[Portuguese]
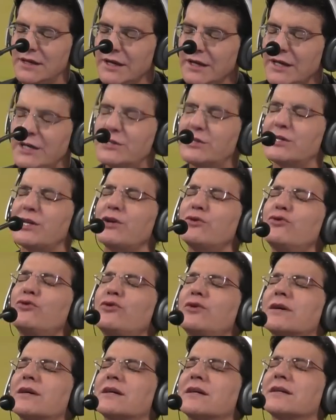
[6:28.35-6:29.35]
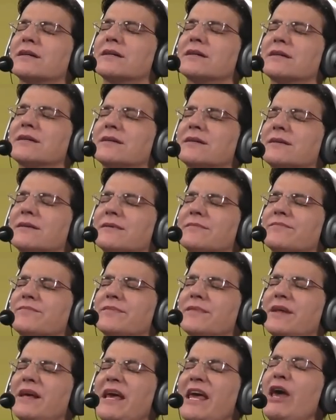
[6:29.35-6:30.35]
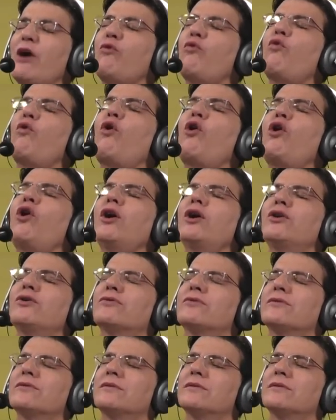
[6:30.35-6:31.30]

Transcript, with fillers: E Senhor, eu olho,